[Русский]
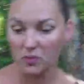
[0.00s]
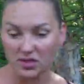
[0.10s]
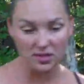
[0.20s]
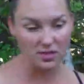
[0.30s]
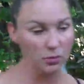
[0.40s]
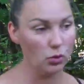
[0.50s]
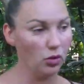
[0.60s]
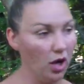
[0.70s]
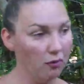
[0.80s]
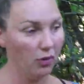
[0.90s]
вместе со
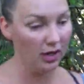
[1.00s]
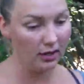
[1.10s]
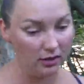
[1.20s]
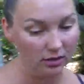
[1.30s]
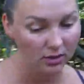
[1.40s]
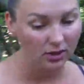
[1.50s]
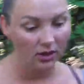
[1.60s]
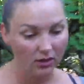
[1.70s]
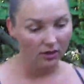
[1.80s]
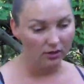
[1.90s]
мной. Овальных,
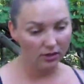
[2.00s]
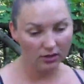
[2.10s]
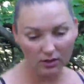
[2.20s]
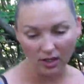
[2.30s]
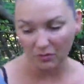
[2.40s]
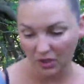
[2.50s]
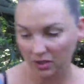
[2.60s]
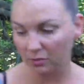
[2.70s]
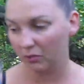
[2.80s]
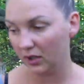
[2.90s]
Каких камней
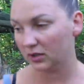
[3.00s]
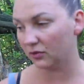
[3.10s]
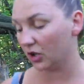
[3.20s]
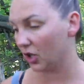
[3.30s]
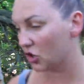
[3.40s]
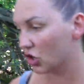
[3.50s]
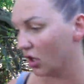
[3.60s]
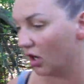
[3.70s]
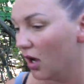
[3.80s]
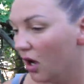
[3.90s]
не бывает в
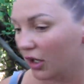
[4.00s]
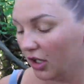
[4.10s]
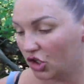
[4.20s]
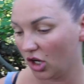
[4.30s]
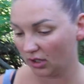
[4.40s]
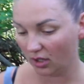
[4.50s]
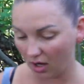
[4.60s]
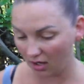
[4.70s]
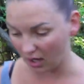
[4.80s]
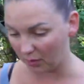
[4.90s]
речке? Речка, она
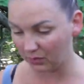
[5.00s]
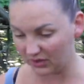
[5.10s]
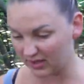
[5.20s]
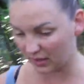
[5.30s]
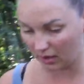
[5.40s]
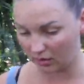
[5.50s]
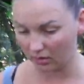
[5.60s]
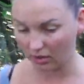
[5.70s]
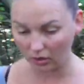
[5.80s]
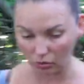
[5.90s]
какая? Быстрая,
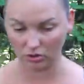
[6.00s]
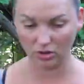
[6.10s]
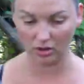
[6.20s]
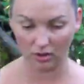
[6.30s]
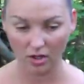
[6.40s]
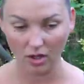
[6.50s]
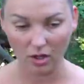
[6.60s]
холодная,